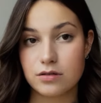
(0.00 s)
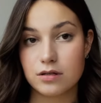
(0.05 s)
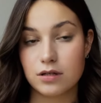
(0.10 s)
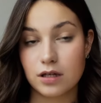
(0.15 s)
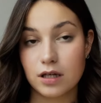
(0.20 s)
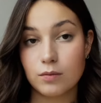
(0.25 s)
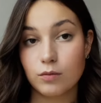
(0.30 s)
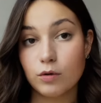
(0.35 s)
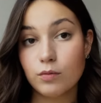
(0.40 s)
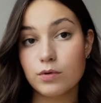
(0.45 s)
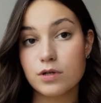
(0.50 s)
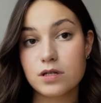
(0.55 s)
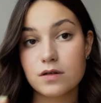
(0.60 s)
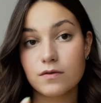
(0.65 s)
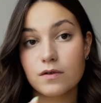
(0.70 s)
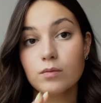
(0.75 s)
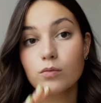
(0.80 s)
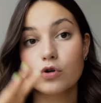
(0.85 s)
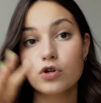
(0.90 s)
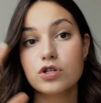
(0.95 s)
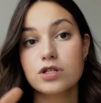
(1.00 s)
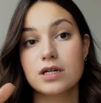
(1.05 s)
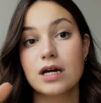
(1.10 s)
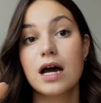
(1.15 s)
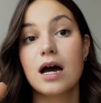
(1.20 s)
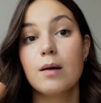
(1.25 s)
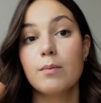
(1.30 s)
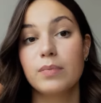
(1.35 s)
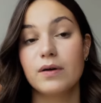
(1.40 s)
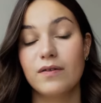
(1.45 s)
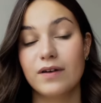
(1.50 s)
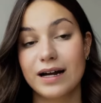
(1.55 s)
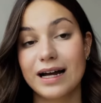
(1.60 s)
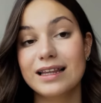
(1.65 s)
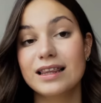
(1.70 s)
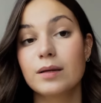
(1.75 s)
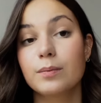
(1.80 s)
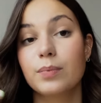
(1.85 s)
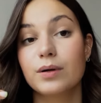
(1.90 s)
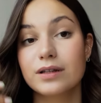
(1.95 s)
Таким образом, вы можете привлекать
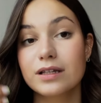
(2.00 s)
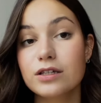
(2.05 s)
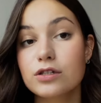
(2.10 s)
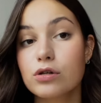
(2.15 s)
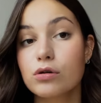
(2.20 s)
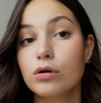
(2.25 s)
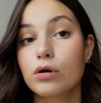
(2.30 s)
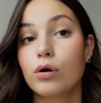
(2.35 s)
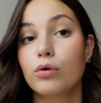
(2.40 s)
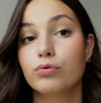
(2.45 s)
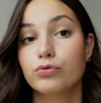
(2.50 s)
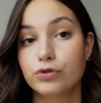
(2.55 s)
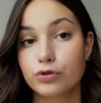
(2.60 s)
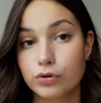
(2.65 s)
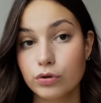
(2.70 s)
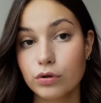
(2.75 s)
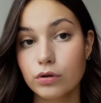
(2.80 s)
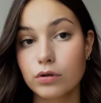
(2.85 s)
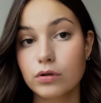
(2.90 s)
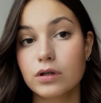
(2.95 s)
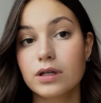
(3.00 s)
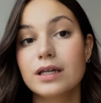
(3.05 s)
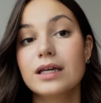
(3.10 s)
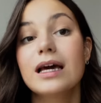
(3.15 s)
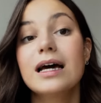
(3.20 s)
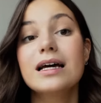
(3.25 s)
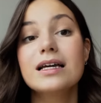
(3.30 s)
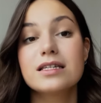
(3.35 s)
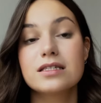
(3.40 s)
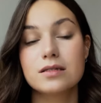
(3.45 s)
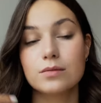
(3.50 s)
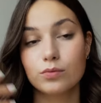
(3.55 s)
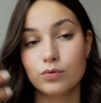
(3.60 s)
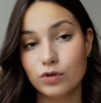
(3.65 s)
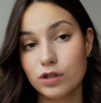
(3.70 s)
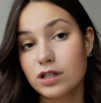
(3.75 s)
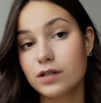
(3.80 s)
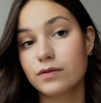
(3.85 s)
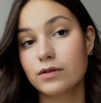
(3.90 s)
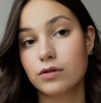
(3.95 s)
дополнительную аудиторию и
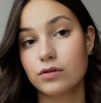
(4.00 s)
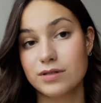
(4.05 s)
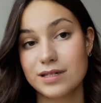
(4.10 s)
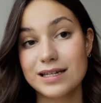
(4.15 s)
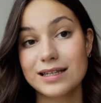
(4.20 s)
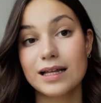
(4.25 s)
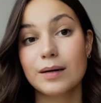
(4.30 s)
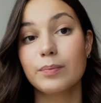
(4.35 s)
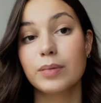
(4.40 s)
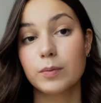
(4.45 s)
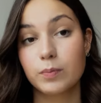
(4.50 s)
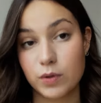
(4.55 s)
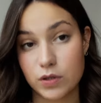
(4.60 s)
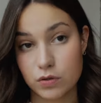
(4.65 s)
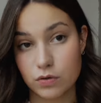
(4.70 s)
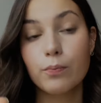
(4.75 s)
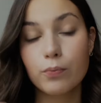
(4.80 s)
стимулировать людей на подписку.